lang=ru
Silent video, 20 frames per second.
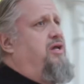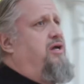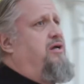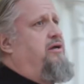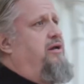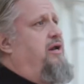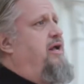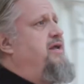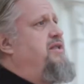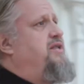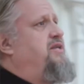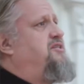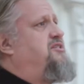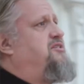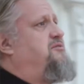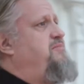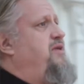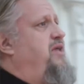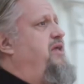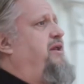на грани
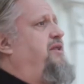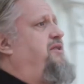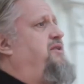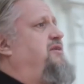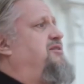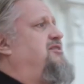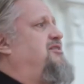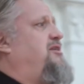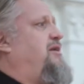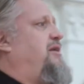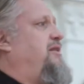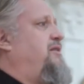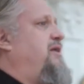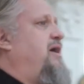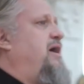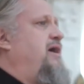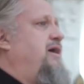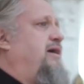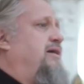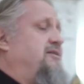смерти,
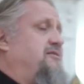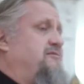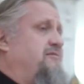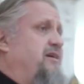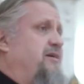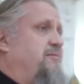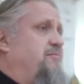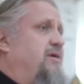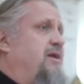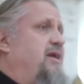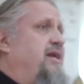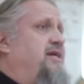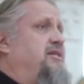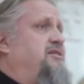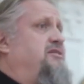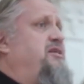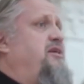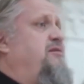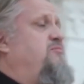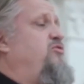страдая от своей
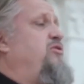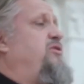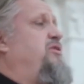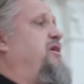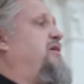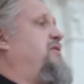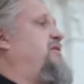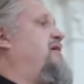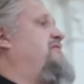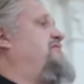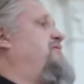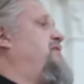болезни, ему иногда